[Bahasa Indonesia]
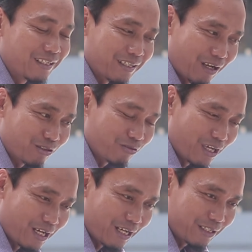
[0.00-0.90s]
Kalau
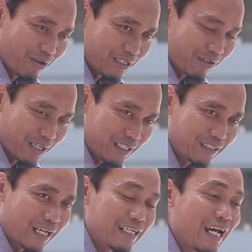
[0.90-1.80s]
sudah dioles-oles,
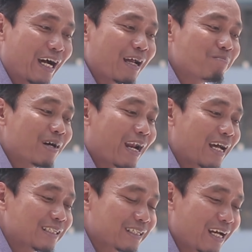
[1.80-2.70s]
ini akan
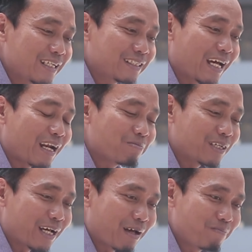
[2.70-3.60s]
merangsang
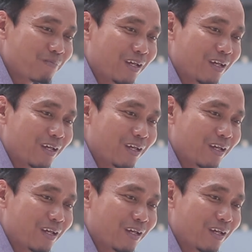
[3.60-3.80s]
sarap-sarap